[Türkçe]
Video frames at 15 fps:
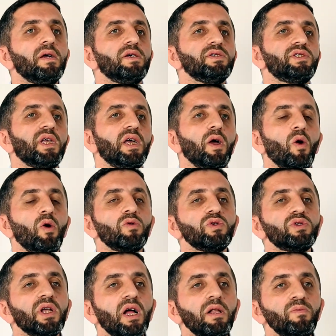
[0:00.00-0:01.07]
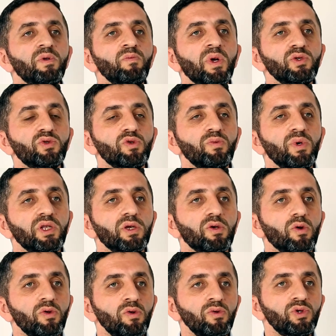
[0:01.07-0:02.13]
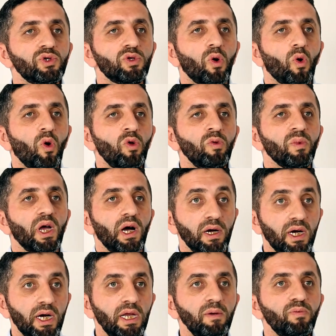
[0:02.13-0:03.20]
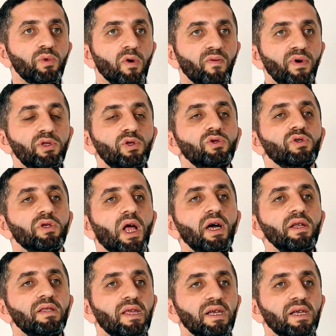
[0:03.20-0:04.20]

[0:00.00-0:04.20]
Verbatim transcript: işte örgüsel bir mensubiyeti görünüşte olmayan kripto FETÖ'cüler,